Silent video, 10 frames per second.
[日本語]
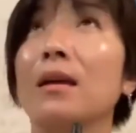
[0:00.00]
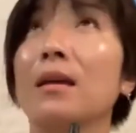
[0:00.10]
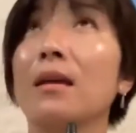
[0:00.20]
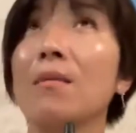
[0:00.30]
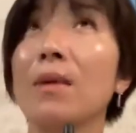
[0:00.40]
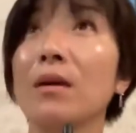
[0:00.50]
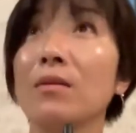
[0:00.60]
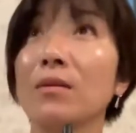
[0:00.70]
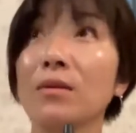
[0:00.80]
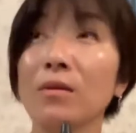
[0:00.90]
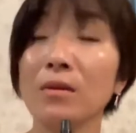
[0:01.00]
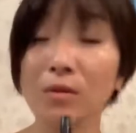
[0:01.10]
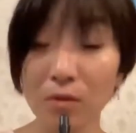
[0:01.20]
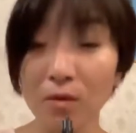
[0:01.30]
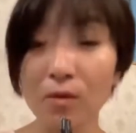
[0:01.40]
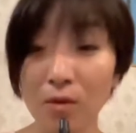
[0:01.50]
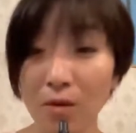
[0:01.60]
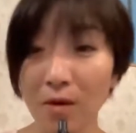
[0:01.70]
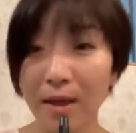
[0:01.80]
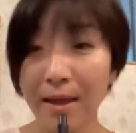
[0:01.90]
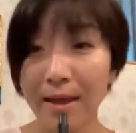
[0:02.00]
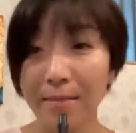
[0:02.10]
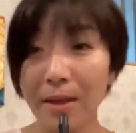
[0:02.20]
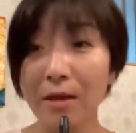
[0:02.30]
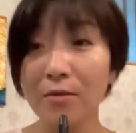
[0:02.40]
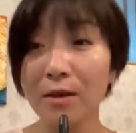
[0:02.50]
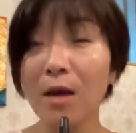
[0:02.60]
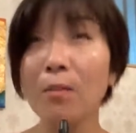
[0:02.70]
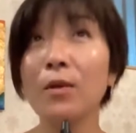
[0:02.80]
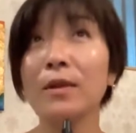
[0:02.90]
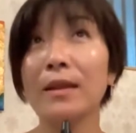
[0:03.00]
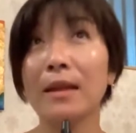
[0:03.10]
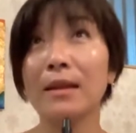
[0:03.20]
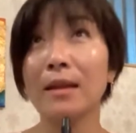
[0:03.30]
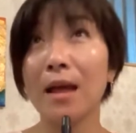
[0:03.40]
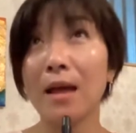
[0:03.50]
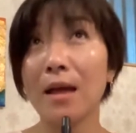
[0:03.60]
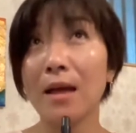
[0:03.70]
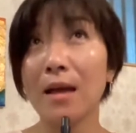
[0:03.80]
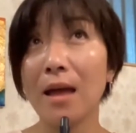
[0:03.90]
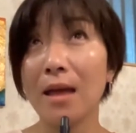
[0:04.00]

原爆直後の米軍が持っていた、